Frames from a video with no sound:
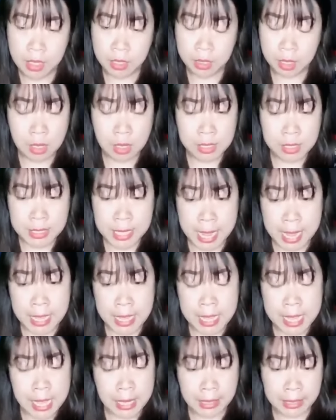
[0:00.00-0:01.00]
Cơn say
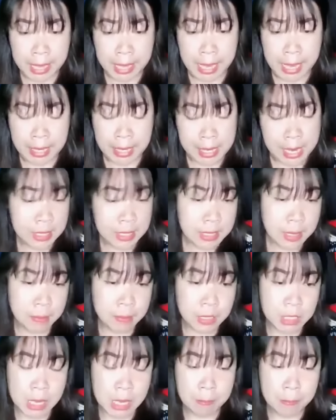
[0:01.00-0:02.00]
hiện tại đã xâm
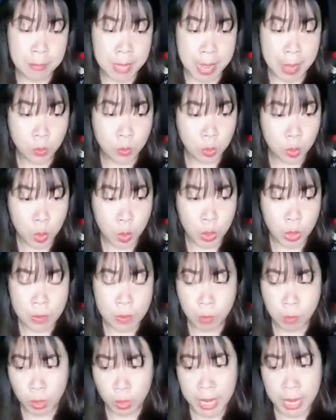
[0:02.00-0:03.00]
chiếm não tôi
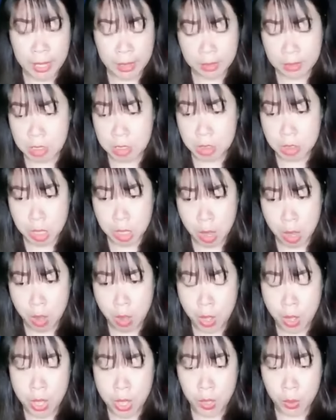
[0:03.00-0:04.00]
một cách tự do,
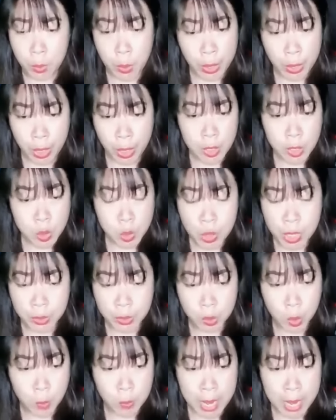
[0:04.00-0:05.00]
quyền nói chuyện
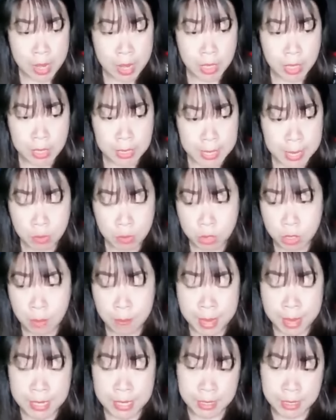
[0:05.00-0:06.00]
cũng đã được trao cho
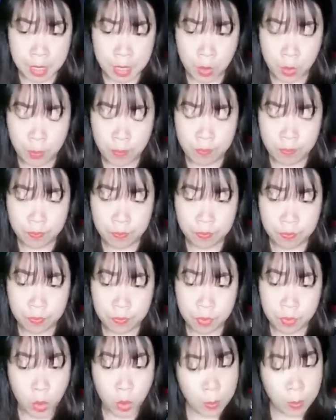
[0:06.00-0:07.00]
men rượu.
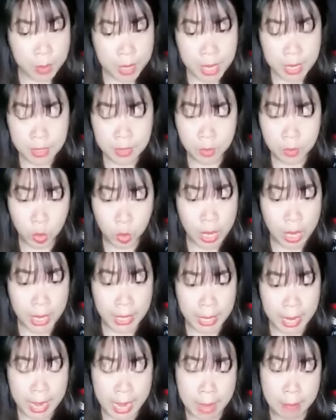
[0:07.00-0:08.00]
Tôi biết, tôi đã
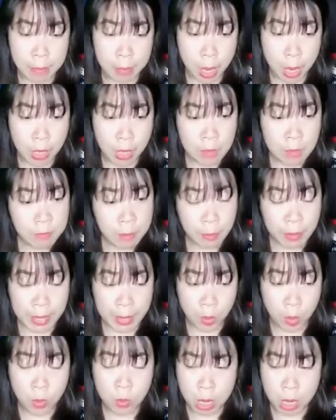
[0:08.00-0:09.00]
nghe em nói vào ngày
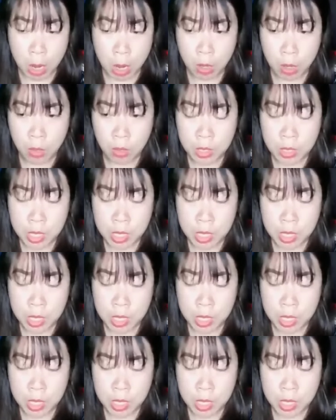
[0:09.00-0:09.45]
hôm đó.